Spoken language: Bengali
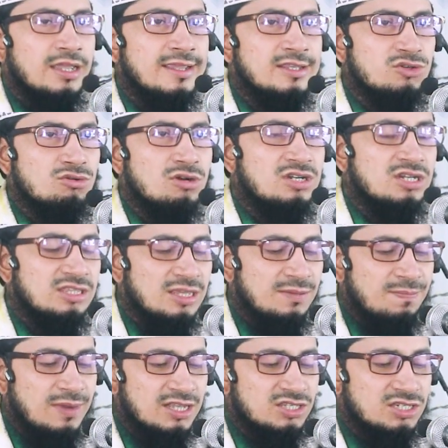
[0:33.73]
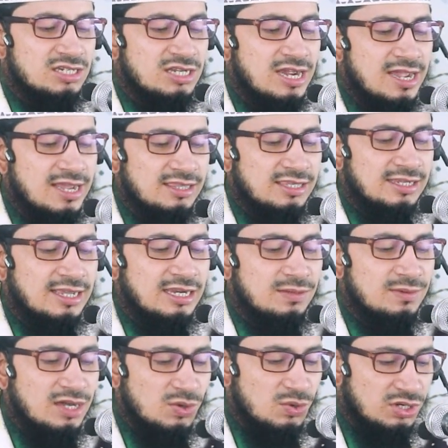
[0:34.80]
এই সূরাটিতে পাঁচটি আয়াতে
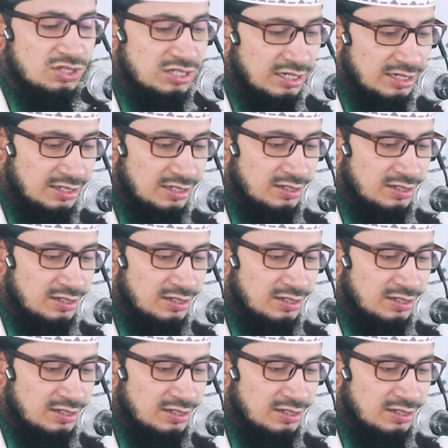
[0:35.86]
কারিমা রয়েছে